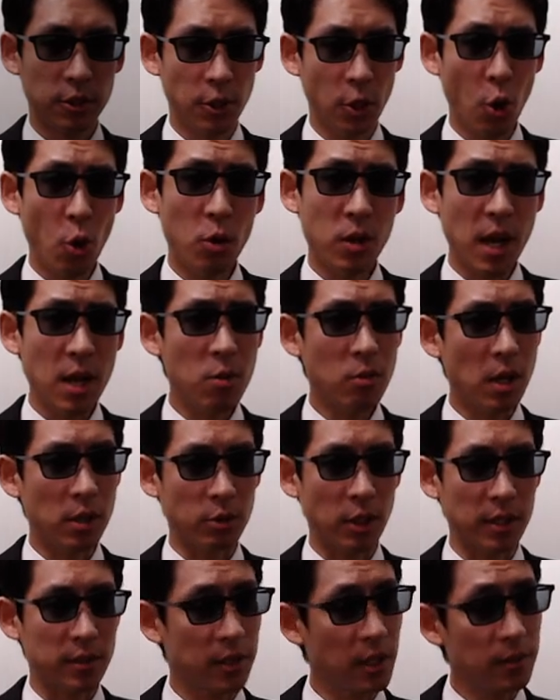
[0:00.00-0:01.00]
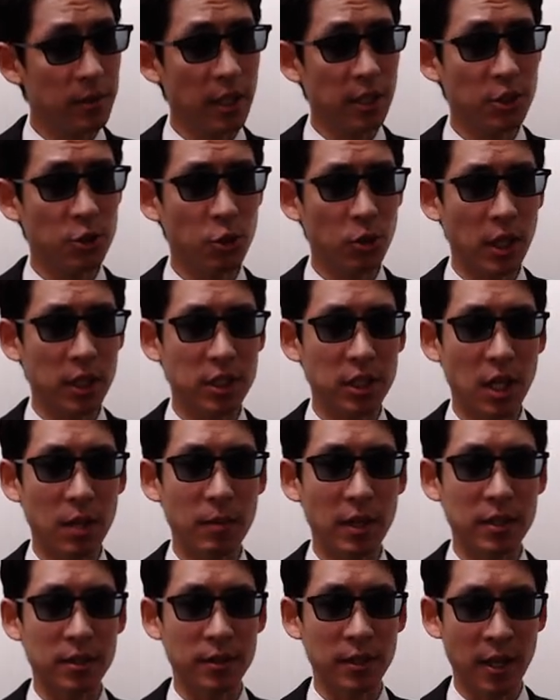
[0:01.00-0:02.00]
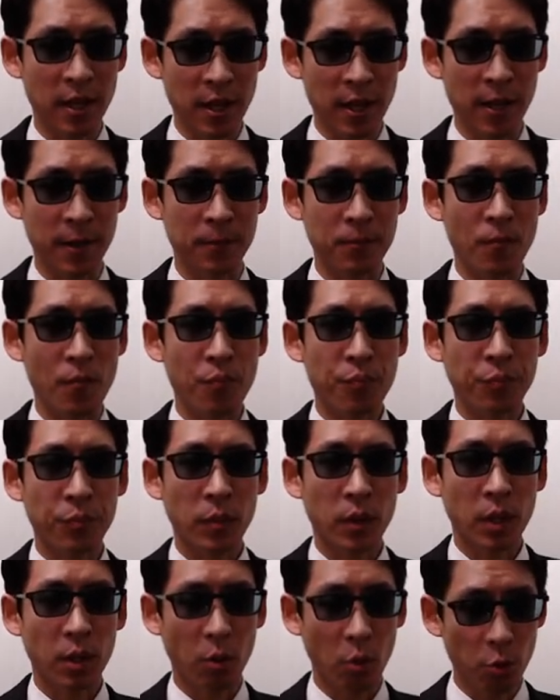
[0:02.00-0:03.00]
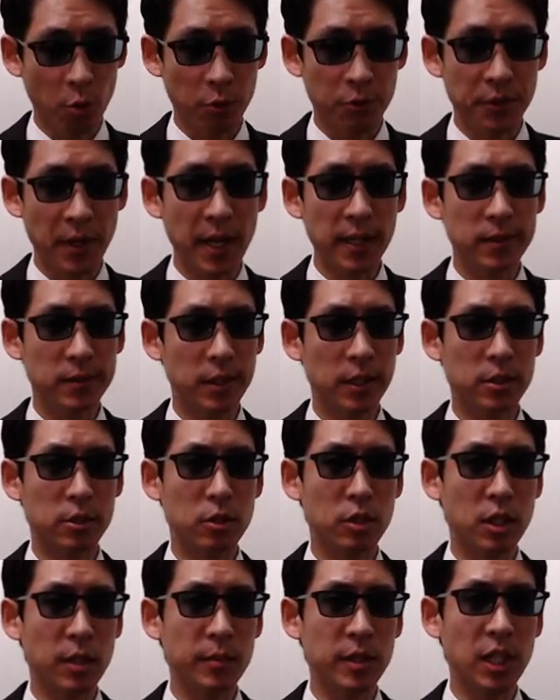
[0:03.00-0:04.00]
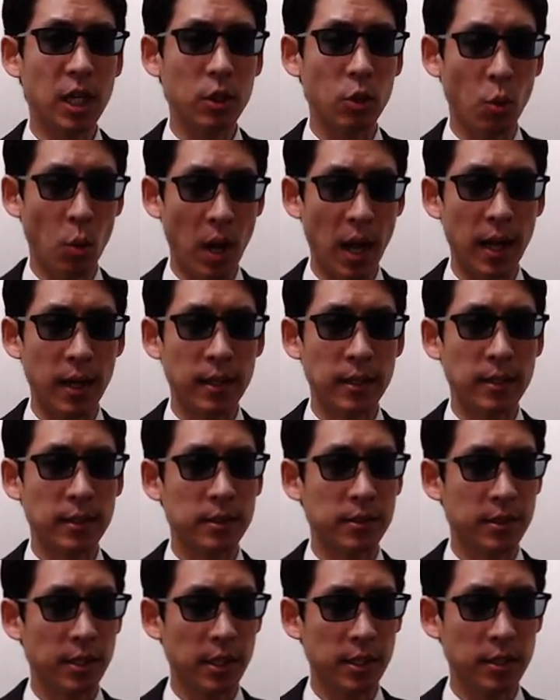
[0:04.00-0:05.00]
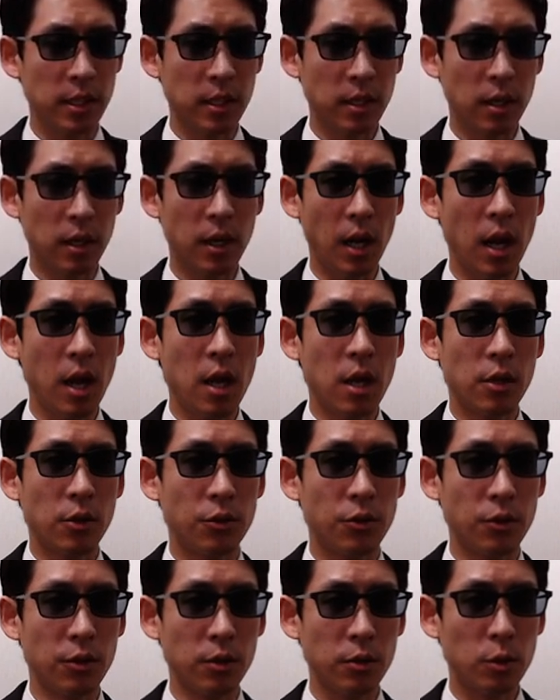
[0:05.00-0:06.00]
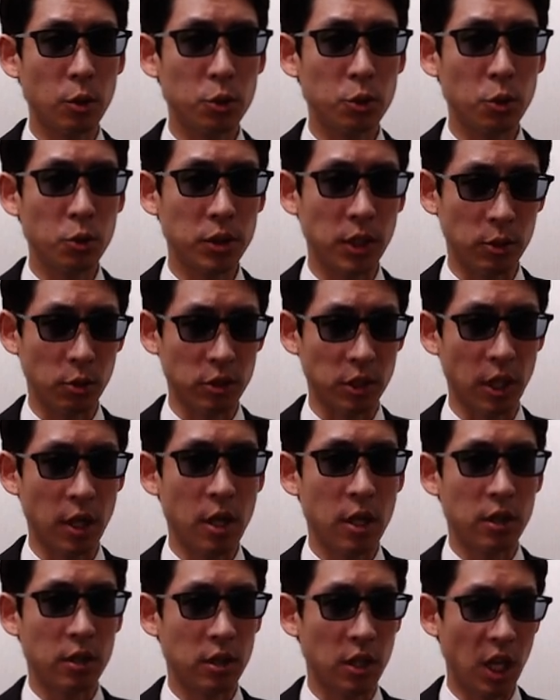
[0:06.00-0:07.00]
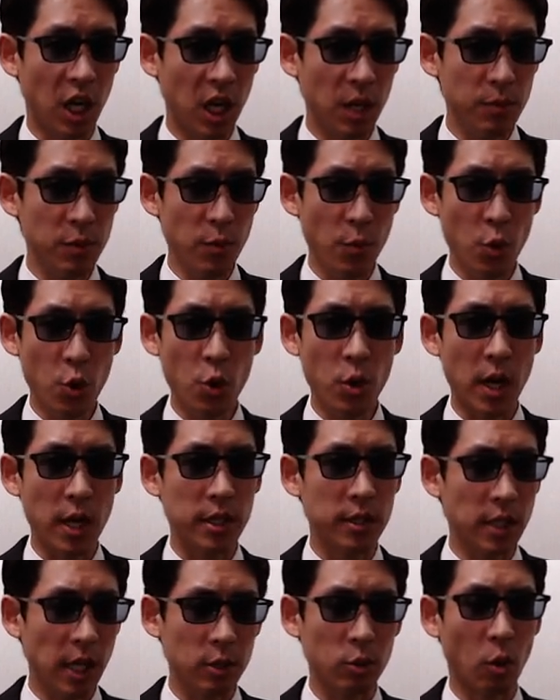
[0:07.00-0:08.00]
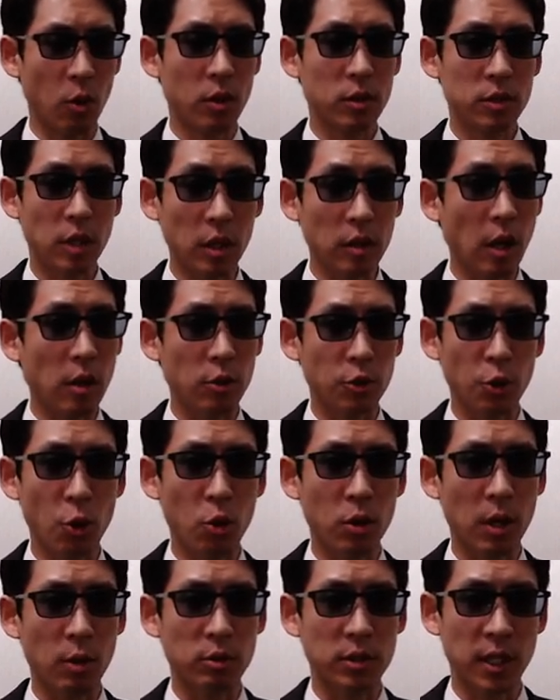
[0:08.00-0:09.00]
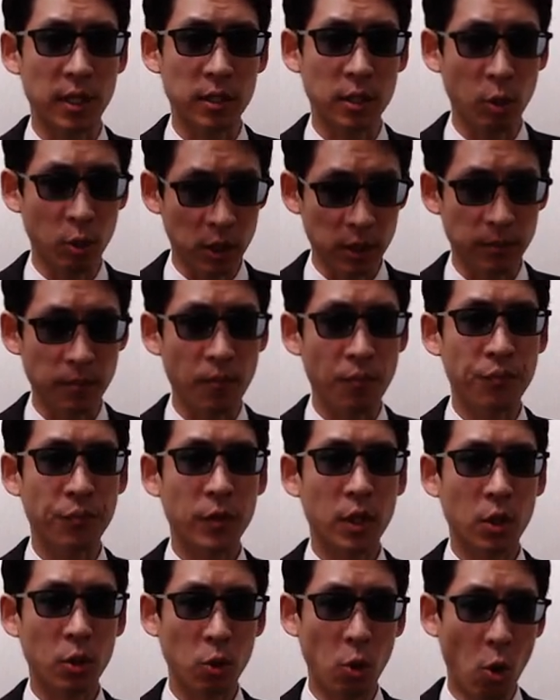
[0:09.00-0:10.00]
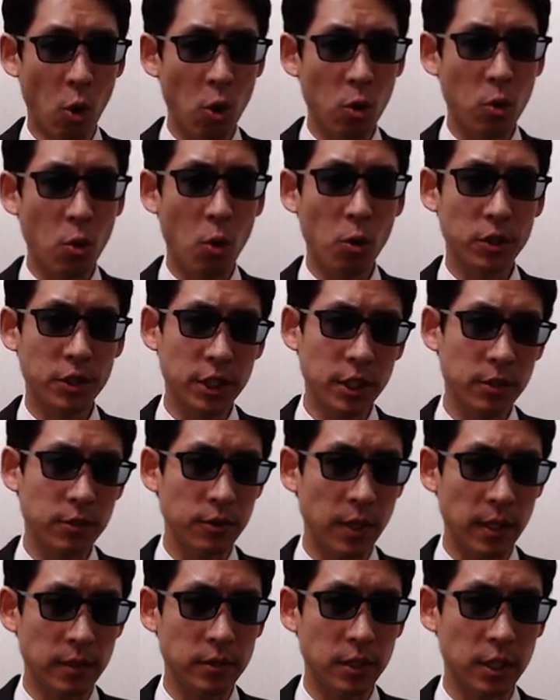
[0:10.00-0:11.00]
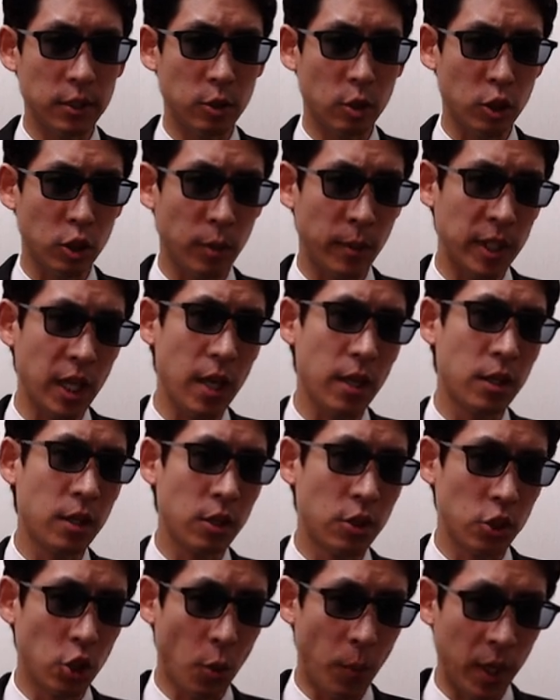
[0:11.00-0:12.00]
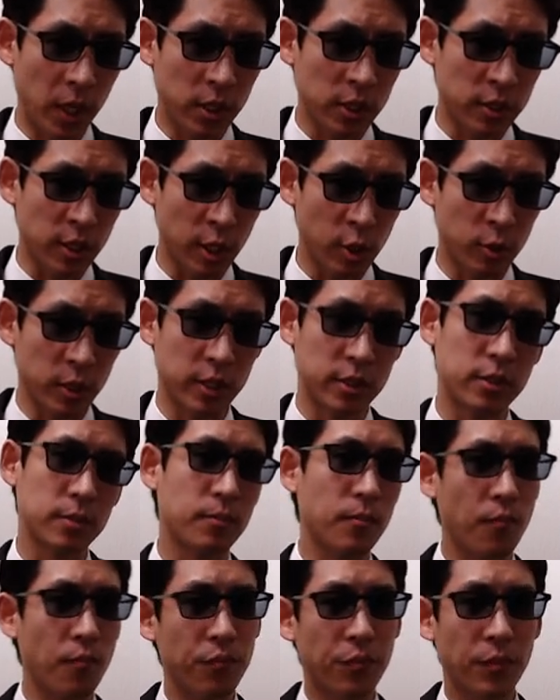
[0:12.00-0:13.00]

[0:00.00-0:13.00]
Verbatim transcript: 教会音楽とは全然印象が違いますね。このフランチェスコ・ダ・ミラノは生前からリュート奏者として並ぶ者がいないと高く評価をされており、神々しいフランチェスコとまで呼ばれていたようです。